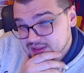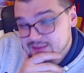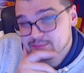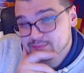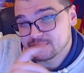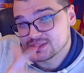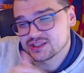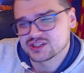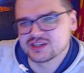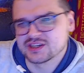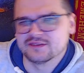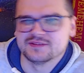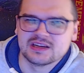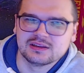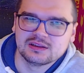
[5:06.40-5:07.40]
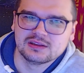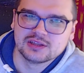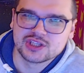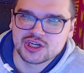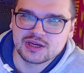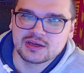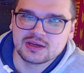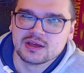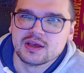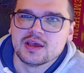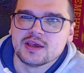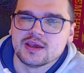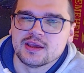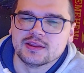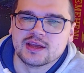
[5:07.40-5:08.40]
ПСЖ взял ЛЧ
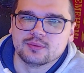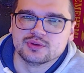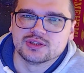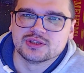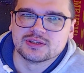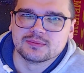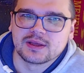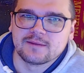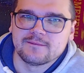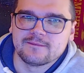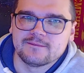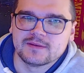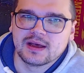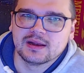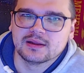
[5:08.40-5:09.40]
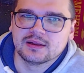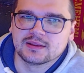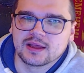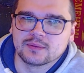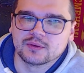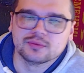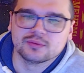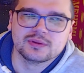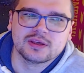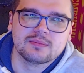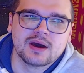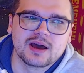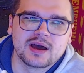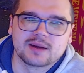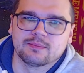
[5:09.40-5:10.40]
и, допустим, там в финале там, ну,
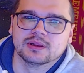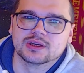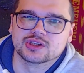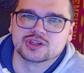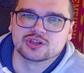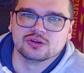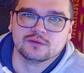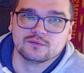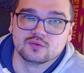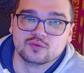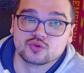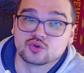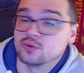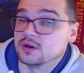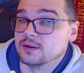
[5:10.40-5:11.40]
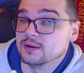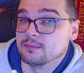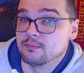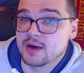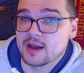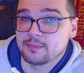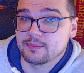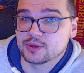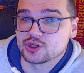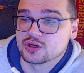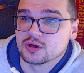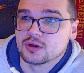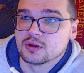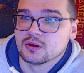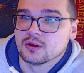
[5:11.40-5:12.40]
Неймар положил двушку или Мбапич
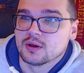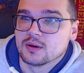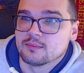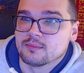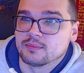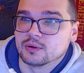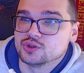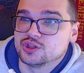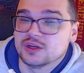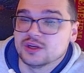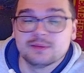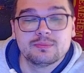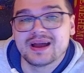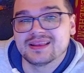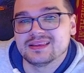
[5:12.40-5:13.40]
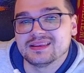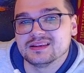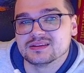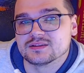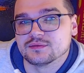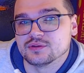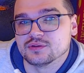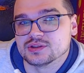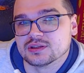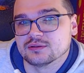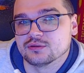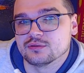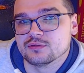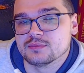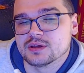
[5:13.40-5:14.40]
Получили бы они свой
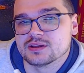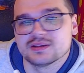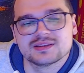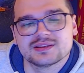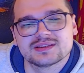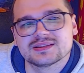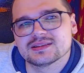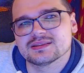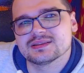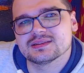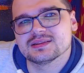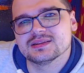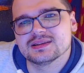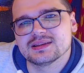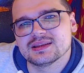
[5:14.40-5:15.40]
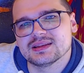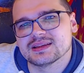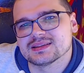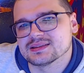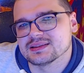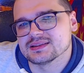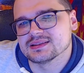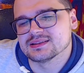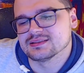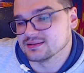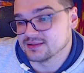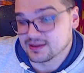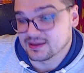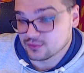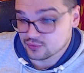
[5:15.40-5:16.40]
золотой мяч. Я не знаю, это интересно. Если...
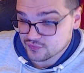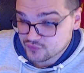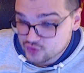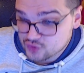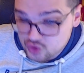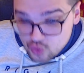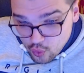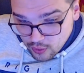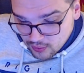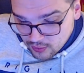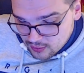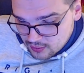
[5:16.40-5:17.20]
то есть все.